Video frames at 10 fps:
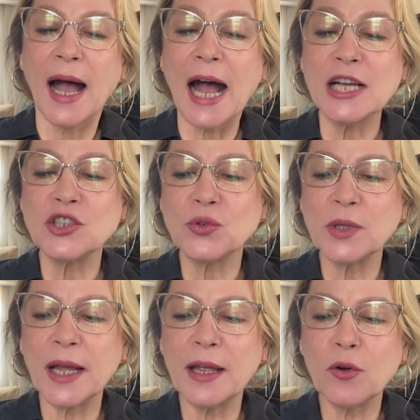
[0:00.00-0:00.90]

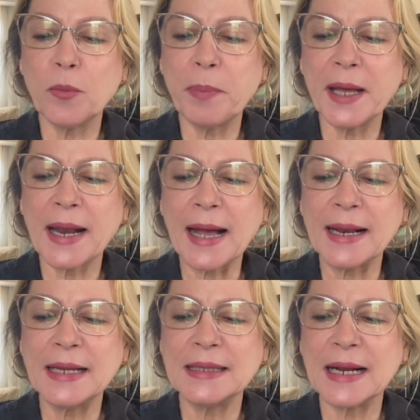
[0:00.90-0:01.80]
ajuda a
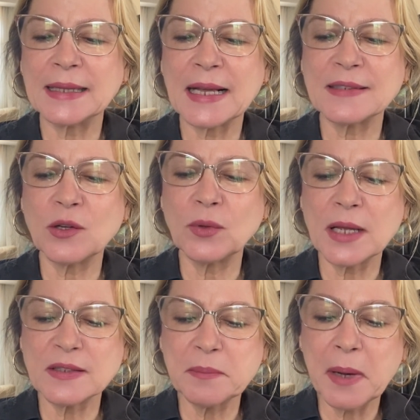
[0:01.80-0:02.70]
recuperar a hidratação
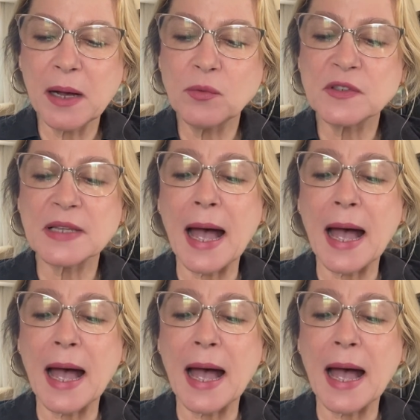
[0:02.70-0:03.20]
das mãos